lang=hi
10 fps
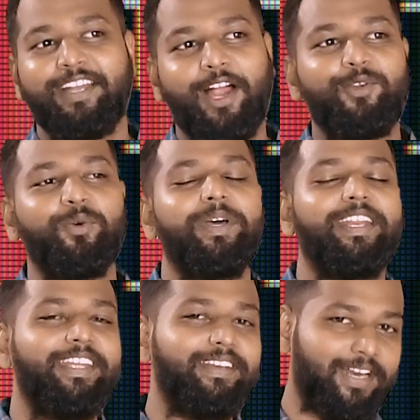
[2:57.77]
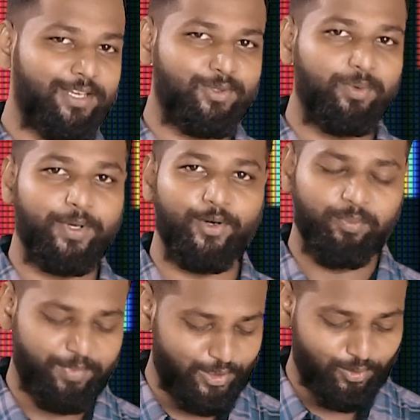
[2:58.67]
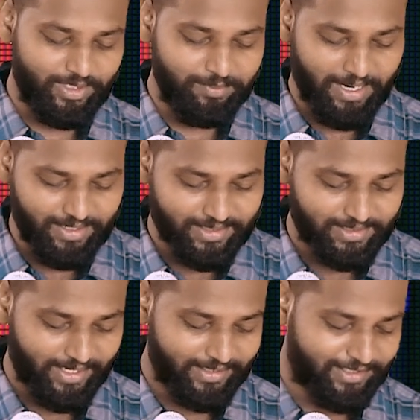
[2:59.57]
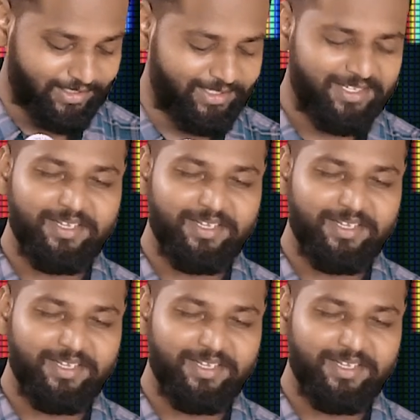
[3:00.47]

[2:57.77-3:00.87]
कांटों भरे इन रास्तों पर उम्मीदों की बाग सजाई थी